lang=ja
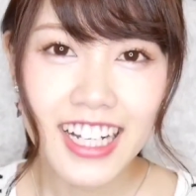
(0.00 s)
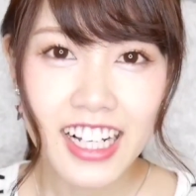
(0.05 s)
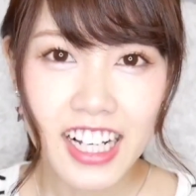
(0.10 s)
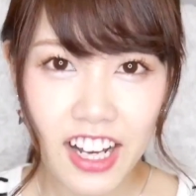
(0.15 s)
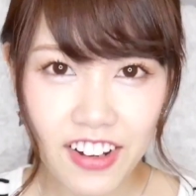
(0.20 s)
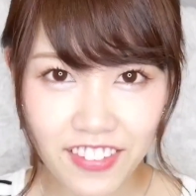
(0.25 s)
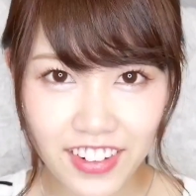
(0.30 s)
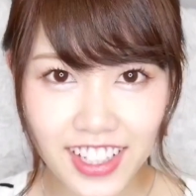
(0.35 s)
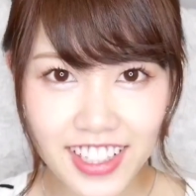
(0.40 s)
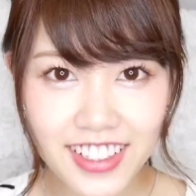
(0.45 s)

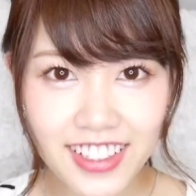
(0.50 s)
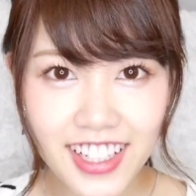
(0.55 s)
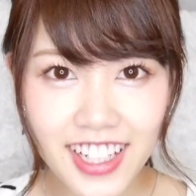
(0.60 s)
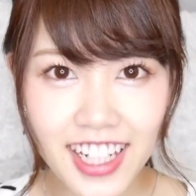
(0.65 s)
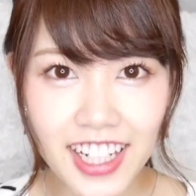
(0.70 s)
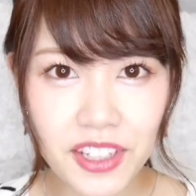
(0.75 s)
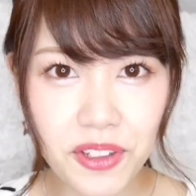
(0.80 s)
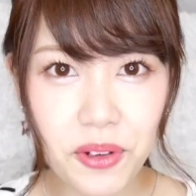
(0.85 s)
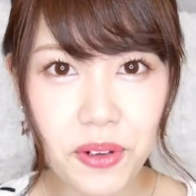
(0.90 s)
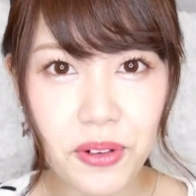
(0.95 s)
カバンの
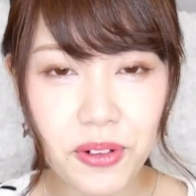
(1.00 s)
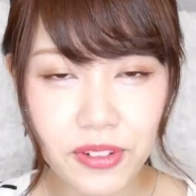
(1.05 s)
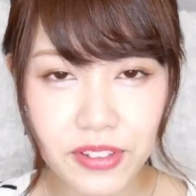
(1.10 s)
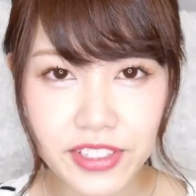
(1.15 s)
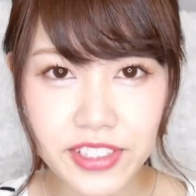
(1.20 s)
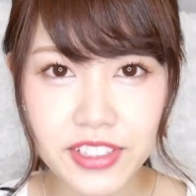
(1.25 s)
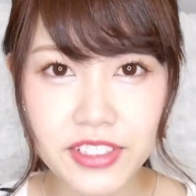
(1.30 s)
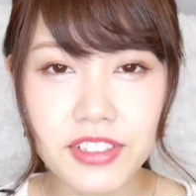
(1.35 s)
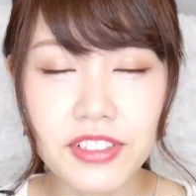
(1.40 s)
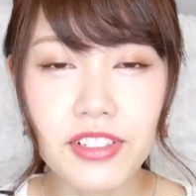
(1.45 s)
中の構
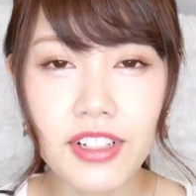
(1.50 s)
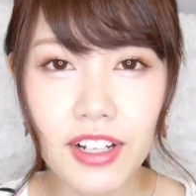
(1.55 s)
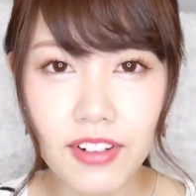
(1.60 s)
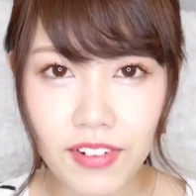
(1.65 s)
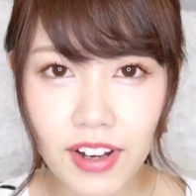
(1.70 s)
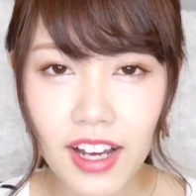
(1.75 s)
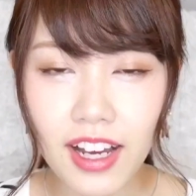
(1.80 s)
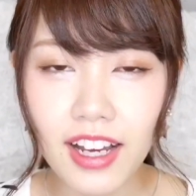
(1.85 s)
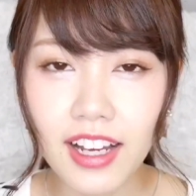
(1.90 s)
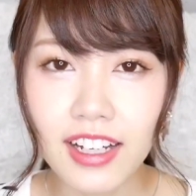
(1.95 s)
造とか
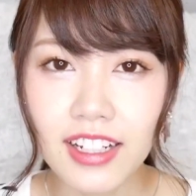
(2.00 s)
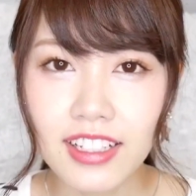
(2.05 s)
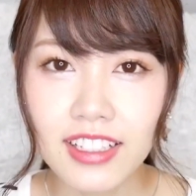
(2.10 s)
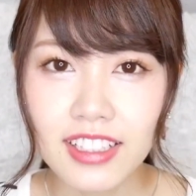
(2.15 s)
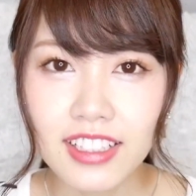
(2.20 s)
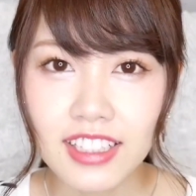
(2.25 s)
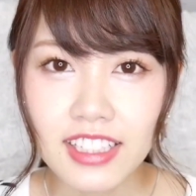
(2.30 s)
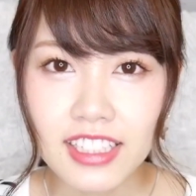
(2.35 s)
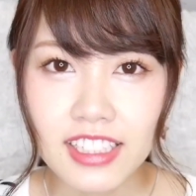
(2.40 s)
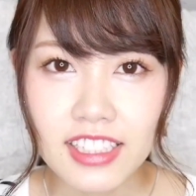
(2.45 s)
は
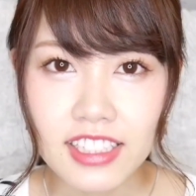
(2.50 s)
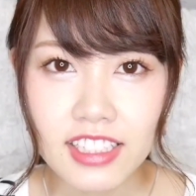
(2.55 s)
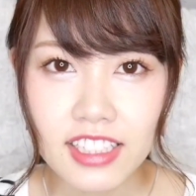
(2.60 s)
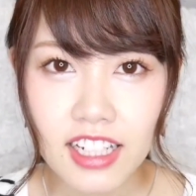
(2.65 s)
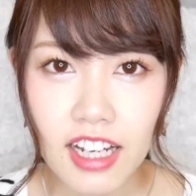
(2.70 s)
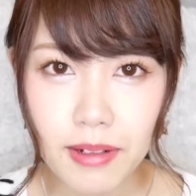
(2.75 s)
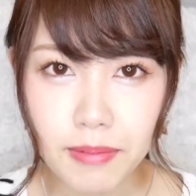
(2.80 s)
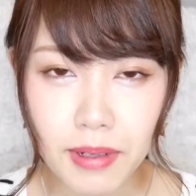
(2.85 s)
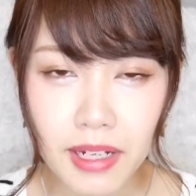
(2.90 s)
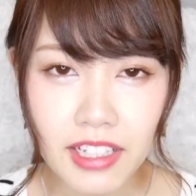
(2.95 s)

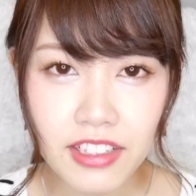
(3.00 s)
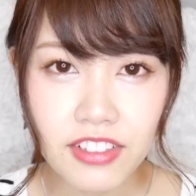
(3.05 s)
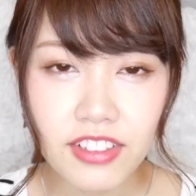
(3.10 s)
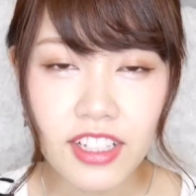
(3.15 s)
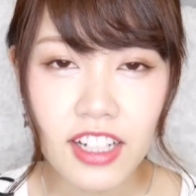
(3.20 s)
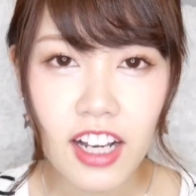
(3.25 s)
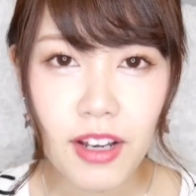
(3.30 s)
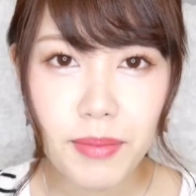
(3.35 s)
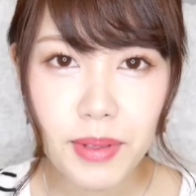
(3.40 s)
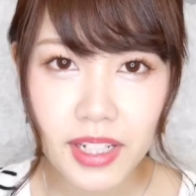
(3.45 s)
カバンの
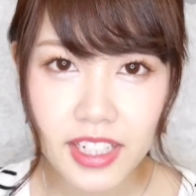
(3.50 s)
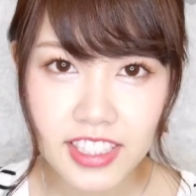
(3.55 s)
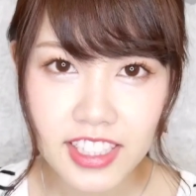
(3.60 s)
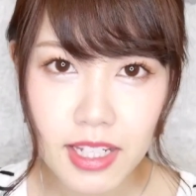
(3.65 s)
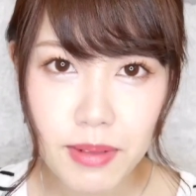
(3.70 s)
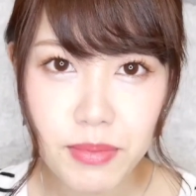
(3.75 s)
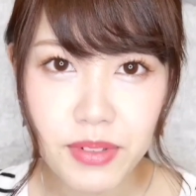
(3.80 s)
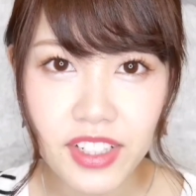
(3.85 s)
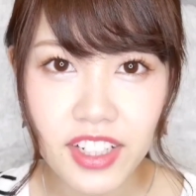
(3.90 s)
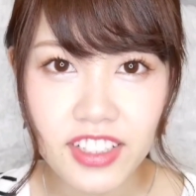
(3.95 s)
中身が
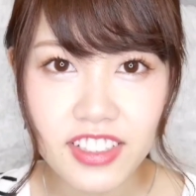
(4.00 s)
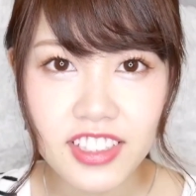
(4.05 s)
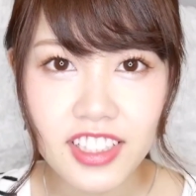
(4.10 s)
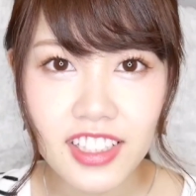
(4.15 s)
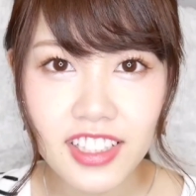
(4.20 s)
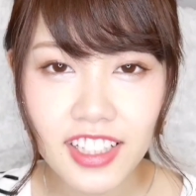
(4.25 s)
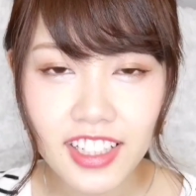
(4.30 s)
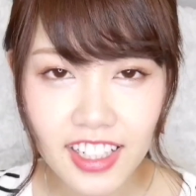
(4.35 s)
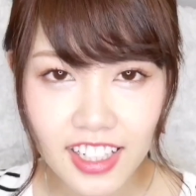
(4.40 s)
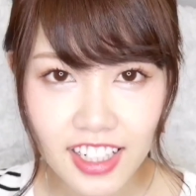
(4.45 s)
全部なく
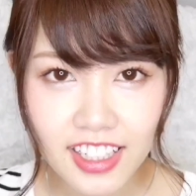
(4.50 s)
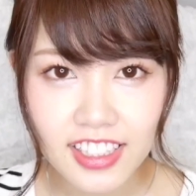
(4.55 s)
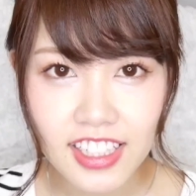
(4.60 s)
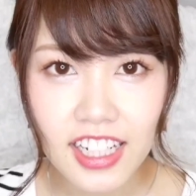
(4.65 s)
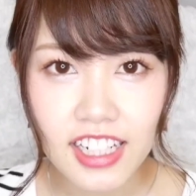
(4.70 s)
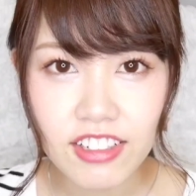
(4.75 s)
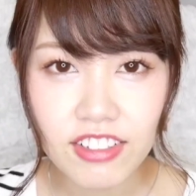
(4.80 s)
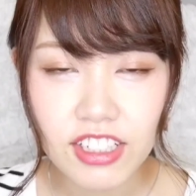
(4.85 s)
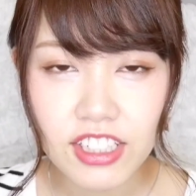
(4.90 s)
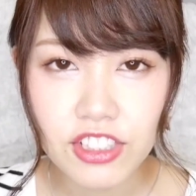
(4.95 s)
なってから
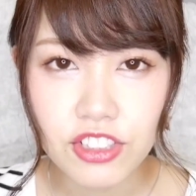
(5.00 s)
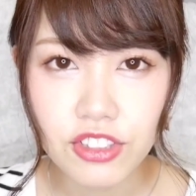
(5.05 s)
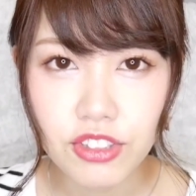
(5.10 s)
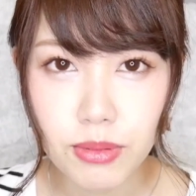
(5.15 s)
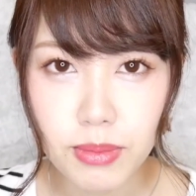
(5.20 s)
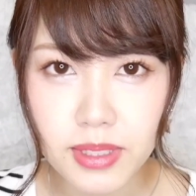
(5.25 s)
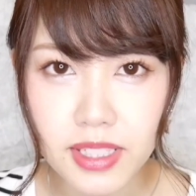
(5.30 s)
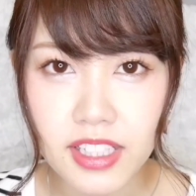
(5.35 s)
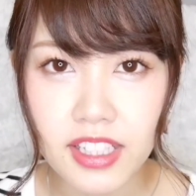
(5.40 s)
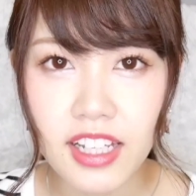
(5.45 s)
最後にちょっと
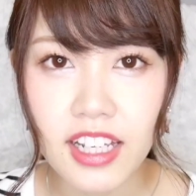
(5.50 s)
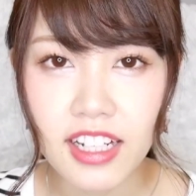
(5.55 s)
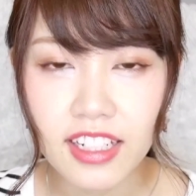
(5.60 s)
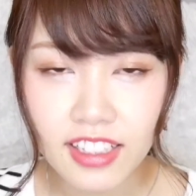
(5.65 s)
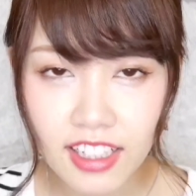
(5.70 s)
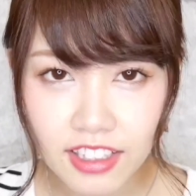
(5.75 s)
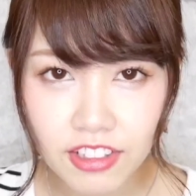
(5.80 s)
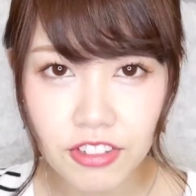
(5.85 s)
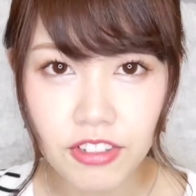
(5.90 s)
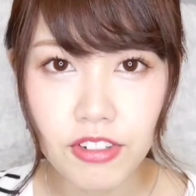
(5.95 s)
見せたい
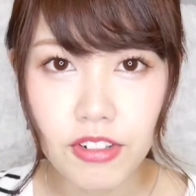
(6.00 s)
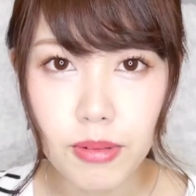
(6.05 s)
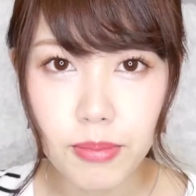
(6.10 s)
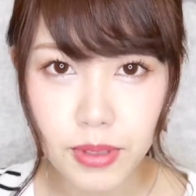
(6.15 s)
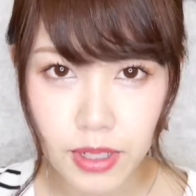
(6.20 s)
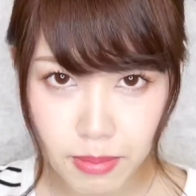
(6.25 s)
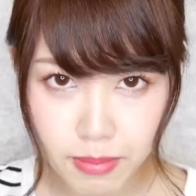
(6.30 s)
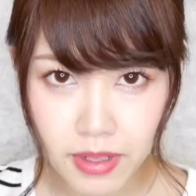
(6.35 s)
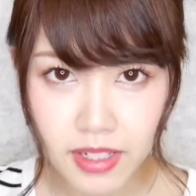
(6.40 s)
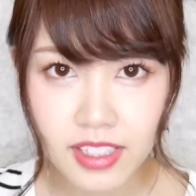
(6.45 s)
なと
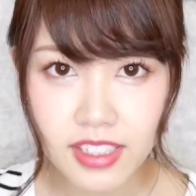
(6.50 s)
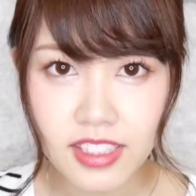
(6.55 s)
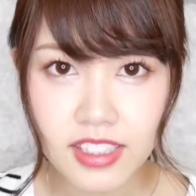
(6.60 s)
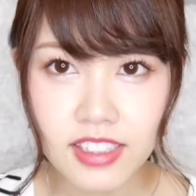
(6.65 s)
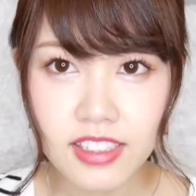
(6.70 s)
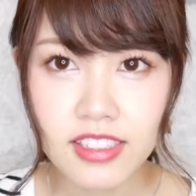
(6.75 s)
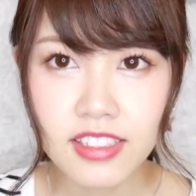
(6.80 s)
思います